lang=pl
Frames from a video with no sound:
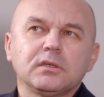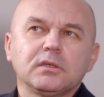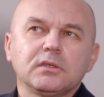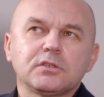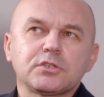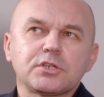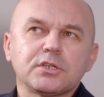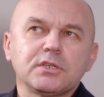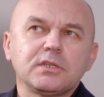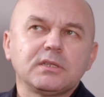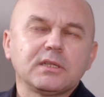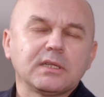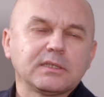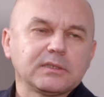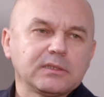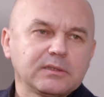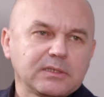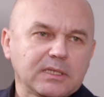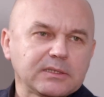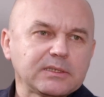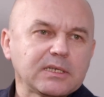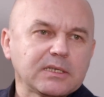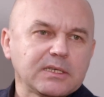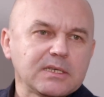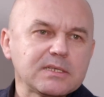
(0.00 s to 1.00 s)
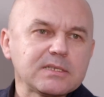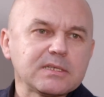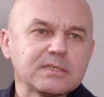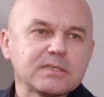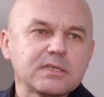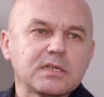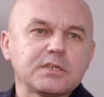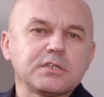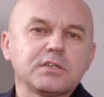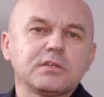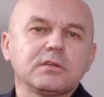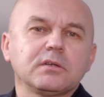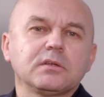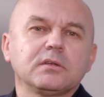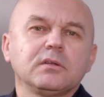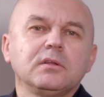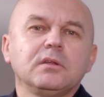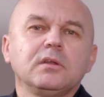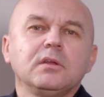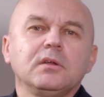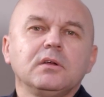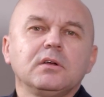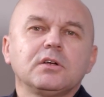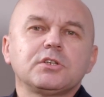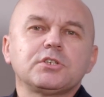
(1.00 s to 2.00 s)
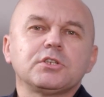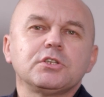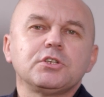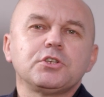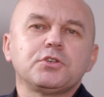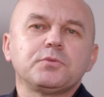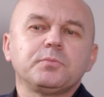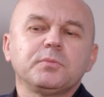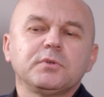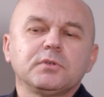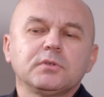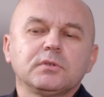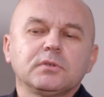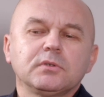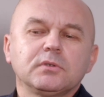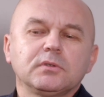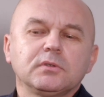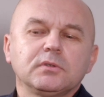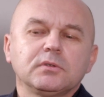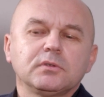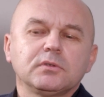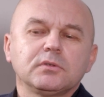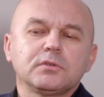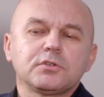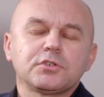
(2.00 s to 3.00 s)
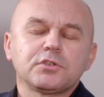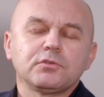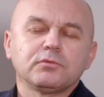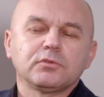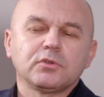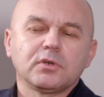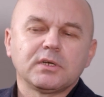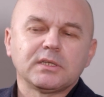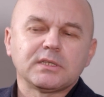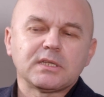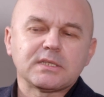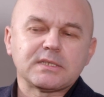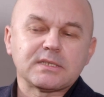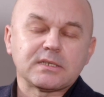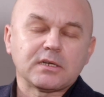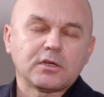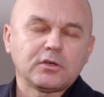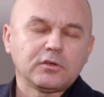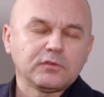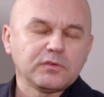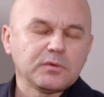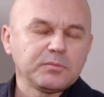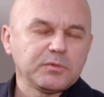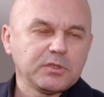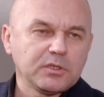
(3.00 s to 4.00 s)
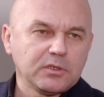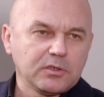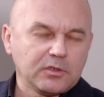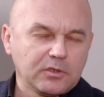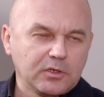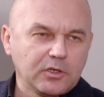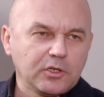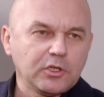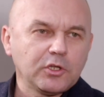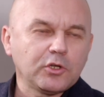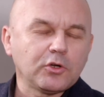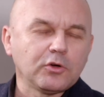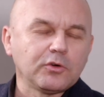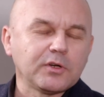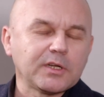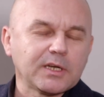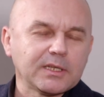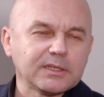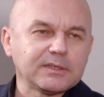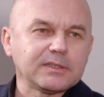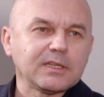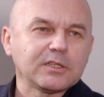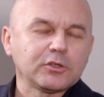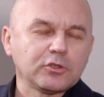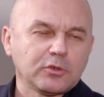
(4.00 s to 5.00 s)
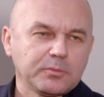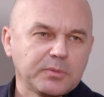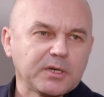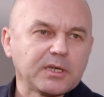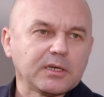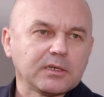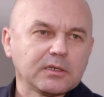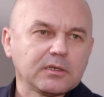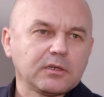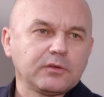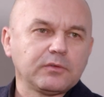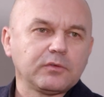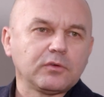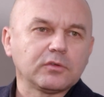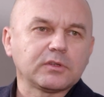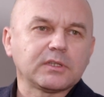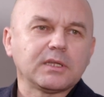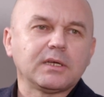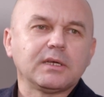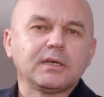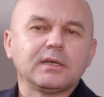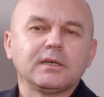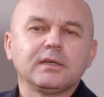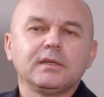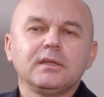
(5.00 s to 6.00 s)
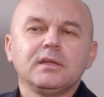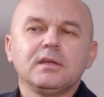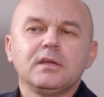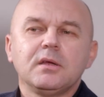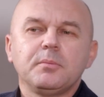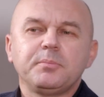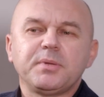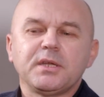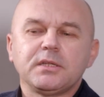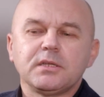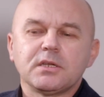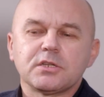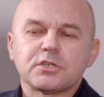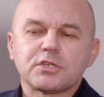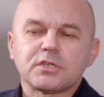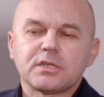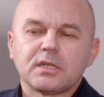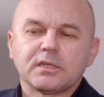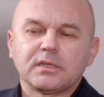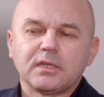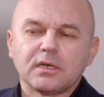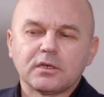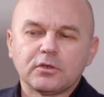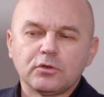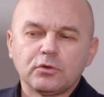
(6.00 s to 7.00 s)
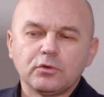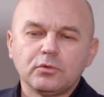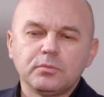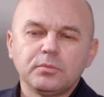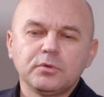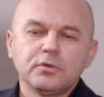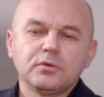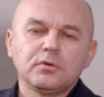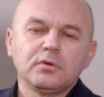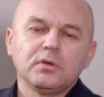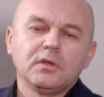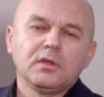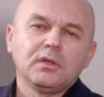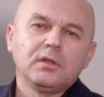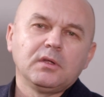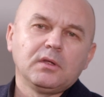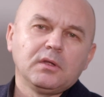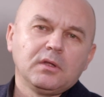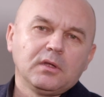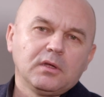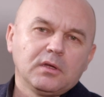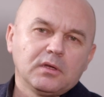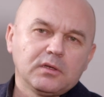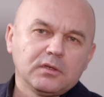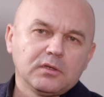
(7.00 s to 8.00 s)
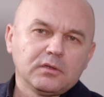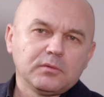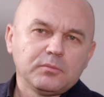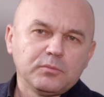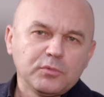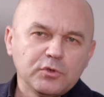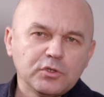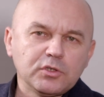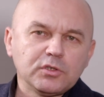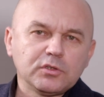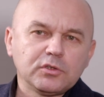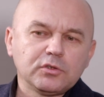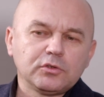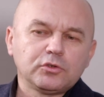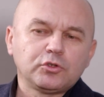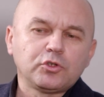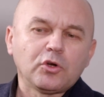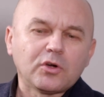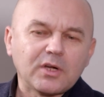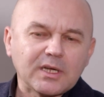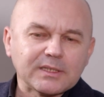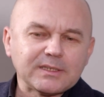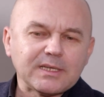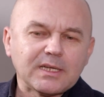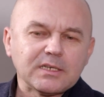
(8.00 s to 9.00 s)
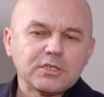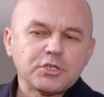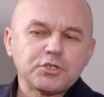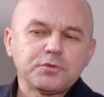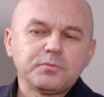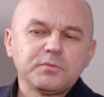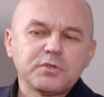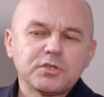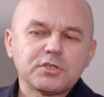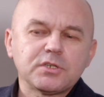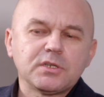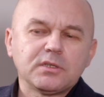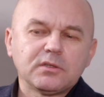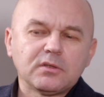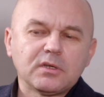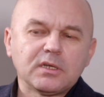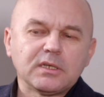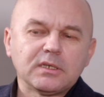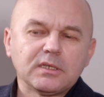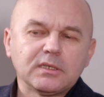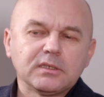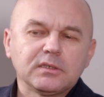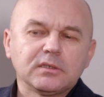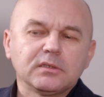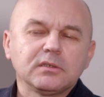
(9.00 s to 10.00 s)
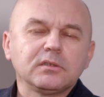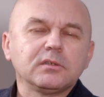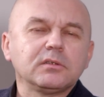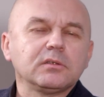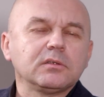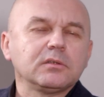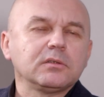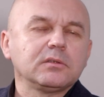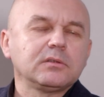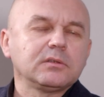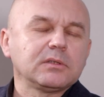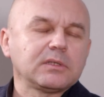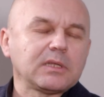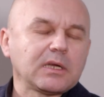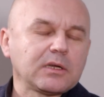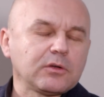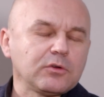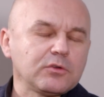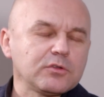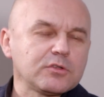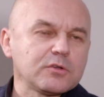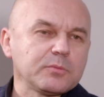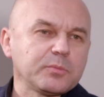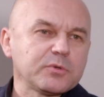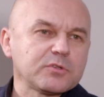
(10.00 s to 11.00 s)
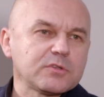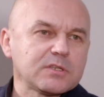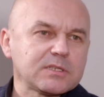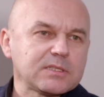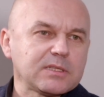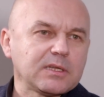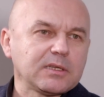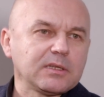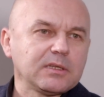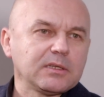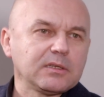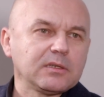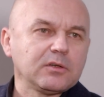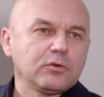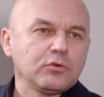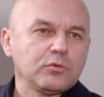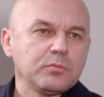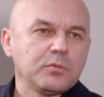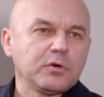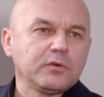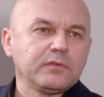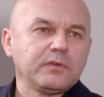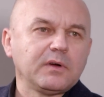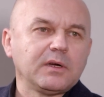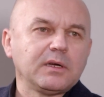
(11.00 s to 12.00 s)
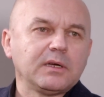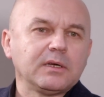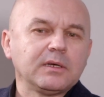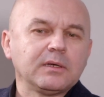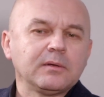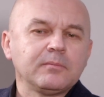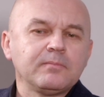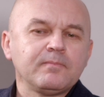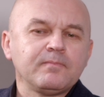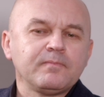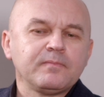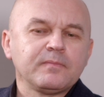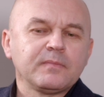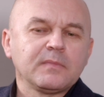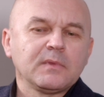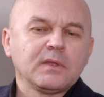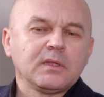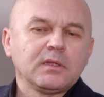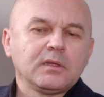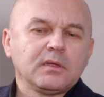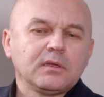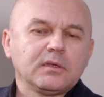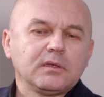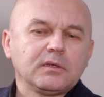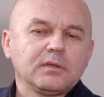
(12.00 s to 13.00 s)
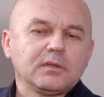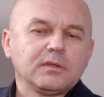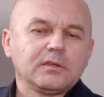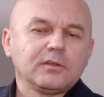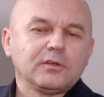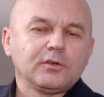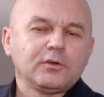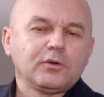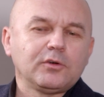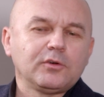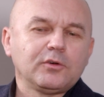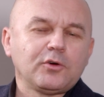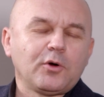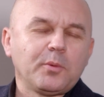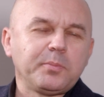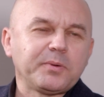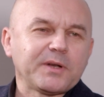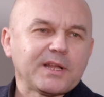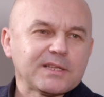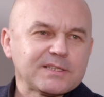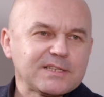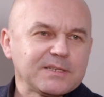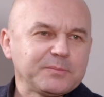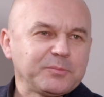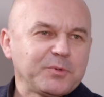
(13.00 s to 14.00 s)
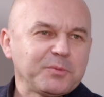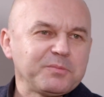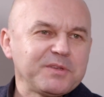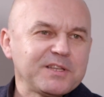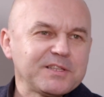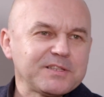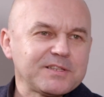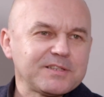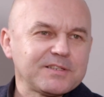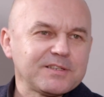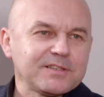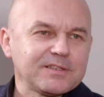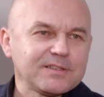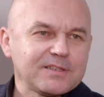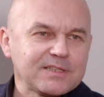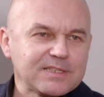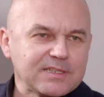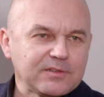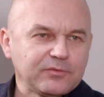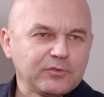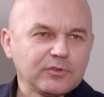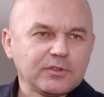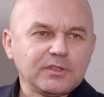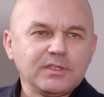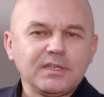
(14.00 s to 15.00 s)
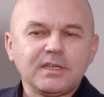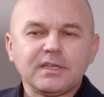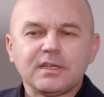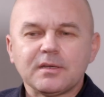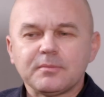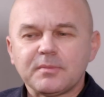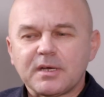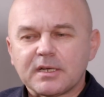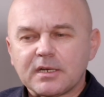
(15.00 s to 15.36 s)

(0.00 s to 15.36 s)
czyli na, na, takiej zasadzie chcieliśmy się dogadać z Rakowem i, i konkretna dobra kwota pieniężna dla klubu. E, my dogadaliśmy się, no ale e, na końcu pozostaje umowa e, o, o, pracę pomiędzy zawodnikiem a